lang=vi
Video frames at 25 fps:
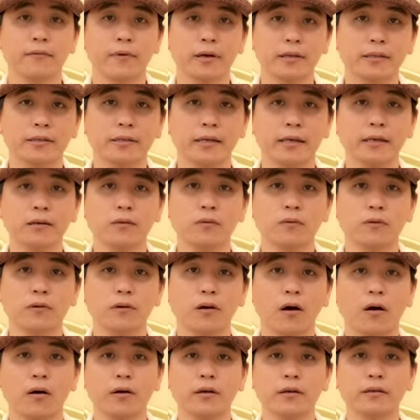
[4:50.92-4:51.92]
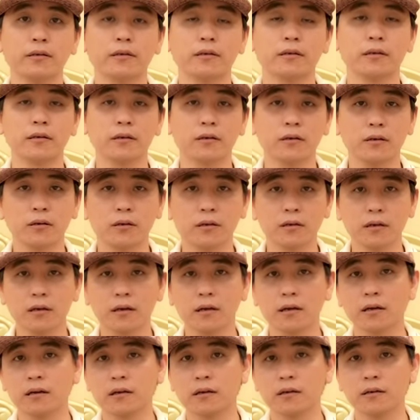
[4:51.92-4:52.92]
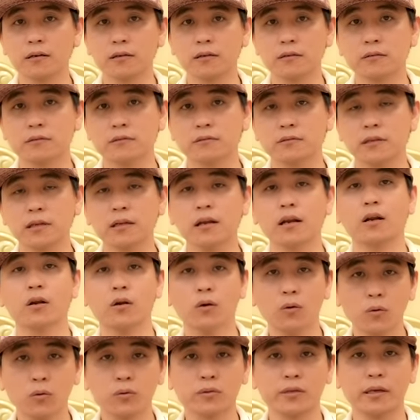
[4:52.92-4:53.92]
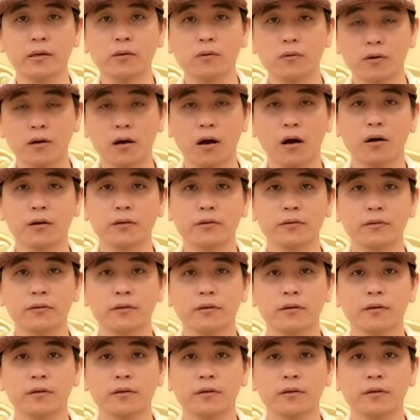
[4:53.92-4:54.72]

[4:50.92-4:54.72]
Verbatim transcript: và chuyển cuộc gọi là, tức là luôn chuyển cuộc gọi